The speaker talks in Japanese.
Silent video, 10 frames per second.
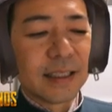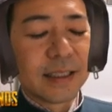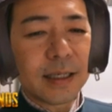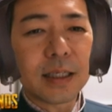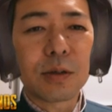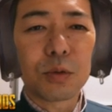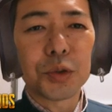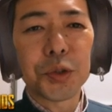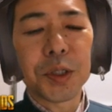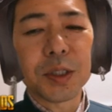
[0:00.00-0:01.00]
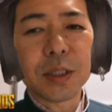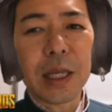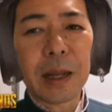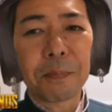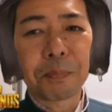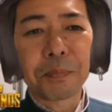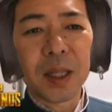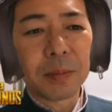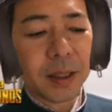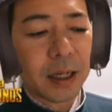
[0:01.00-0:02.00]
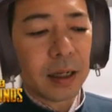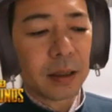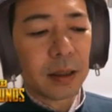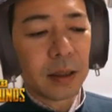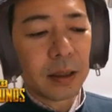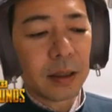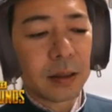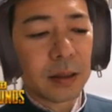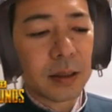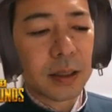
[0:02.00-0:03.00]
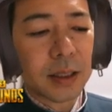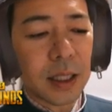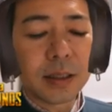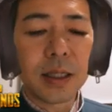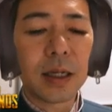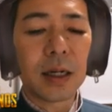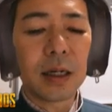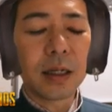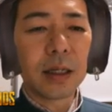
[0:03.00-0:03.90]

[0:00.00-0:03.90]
しかし今年はですね、まだまだ、えー、再生が